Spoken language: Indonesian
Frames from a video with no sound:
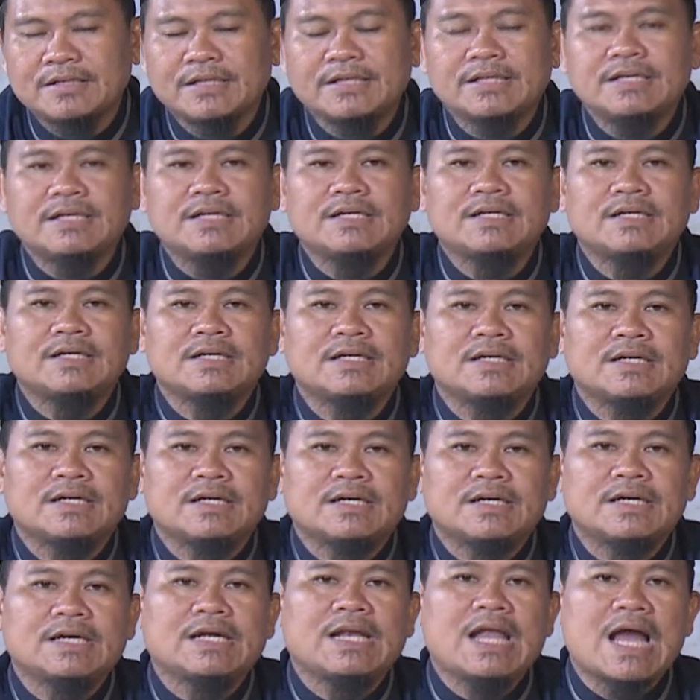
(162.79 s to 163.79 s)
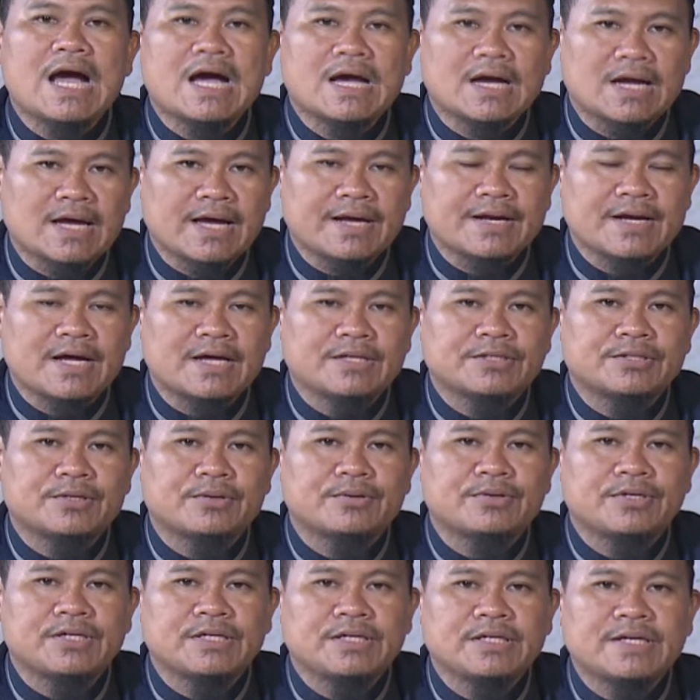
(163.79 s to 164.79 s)
dihilangkan
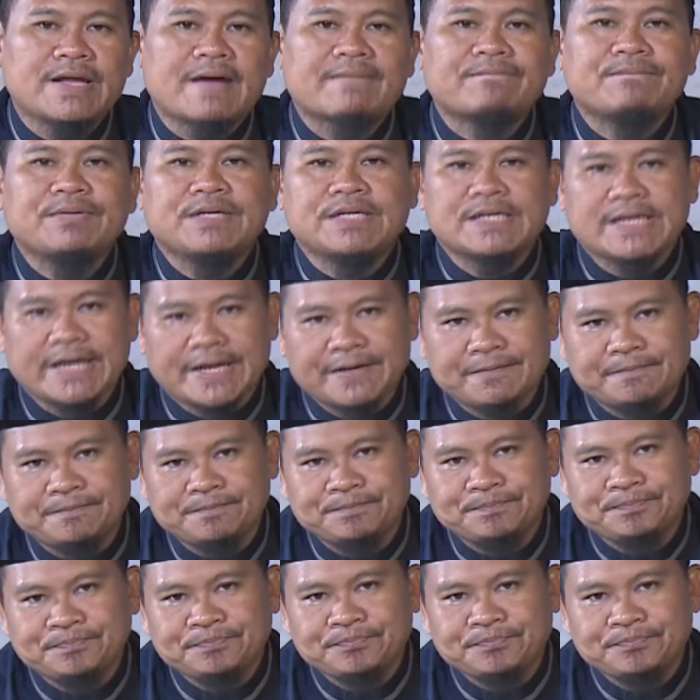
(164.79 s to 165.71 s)
atau dinapikan